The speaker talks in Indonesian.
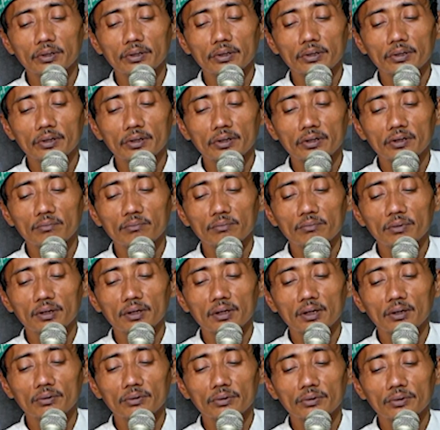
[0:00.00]
ghaimin
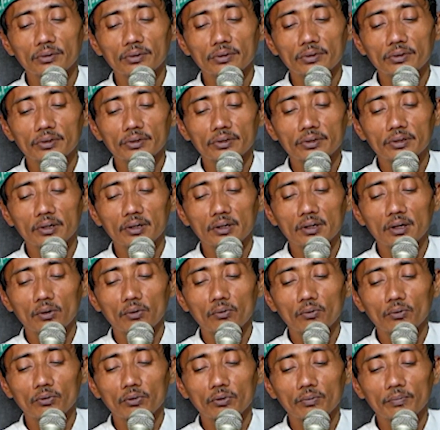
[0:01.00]
aw dukhanin aw
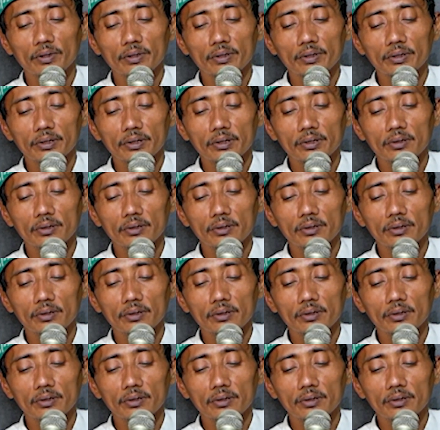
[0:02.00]
gubarin.